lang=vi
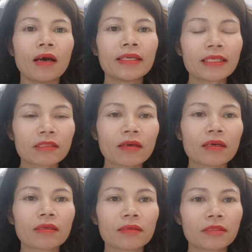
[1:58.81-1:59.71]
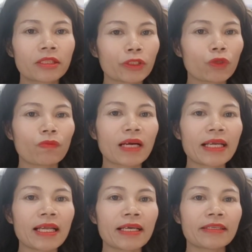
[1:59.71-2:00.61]
hiện tượng sử dụng
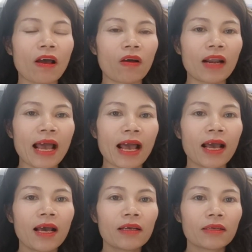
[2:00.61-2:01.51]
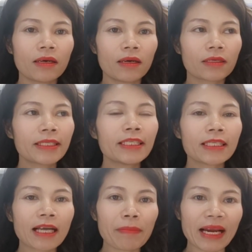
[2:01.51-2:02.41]
gây lên đó là uh, khi
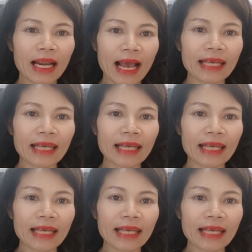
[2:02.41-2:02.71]
các bạn lái